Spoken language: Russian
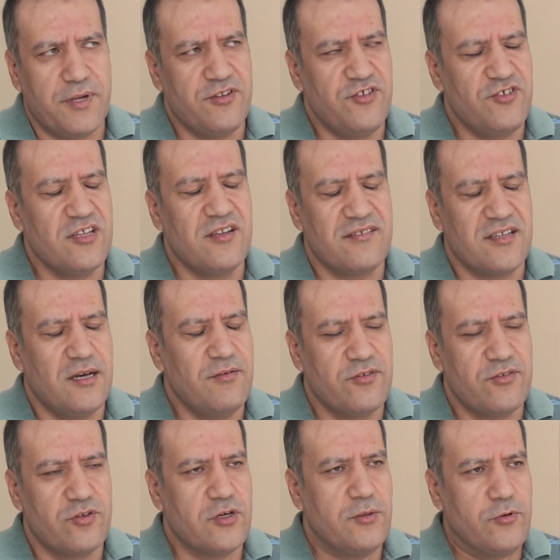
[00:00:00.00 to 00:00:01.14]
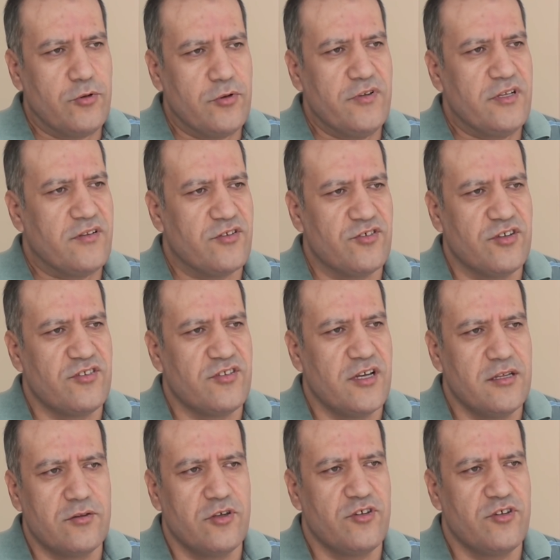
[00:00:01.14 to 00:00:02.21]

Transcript: практически на самом высоком уровне в Таджикистане.